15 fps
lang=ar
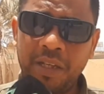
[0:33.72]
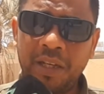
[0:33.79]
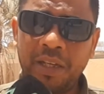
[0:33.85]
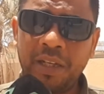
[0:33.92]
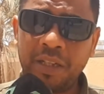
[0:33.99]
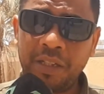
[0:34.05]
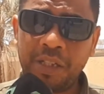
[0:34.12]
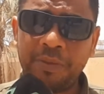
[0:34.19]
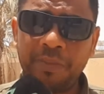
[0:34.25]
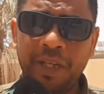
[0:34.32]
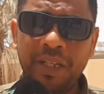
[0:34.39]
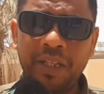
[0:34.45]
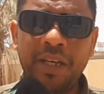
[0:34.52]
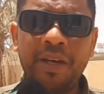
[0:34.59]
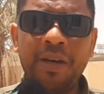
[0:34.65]

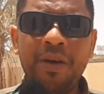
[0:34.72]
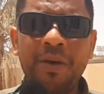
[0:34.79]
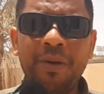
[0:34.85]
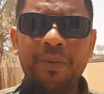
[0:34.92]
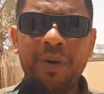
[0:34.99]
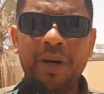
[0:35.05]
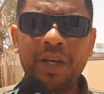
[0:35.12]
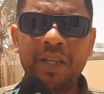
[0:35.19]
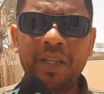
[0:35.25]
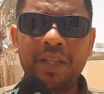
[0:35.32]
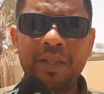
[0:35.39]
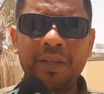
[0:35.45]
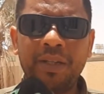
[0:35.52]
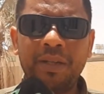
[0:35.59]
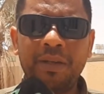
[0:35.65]
الاجتماعية
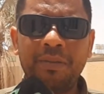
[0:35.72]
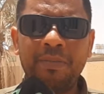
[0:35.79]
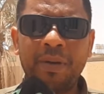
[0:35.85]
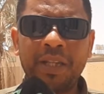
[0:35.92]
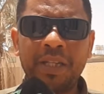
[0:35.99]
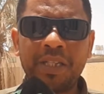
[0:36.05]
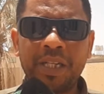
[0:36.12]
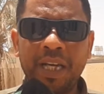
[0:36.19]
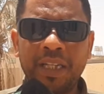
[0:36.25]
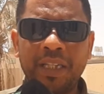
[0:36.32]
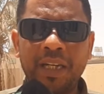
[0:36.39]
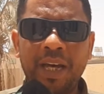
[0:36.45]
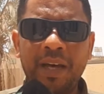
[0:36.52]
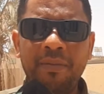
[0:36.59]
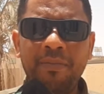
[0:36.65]
وأيضا بعض الجهات
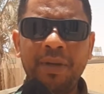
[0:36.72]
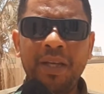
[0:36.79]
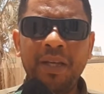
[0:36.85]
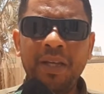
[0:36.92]
العامة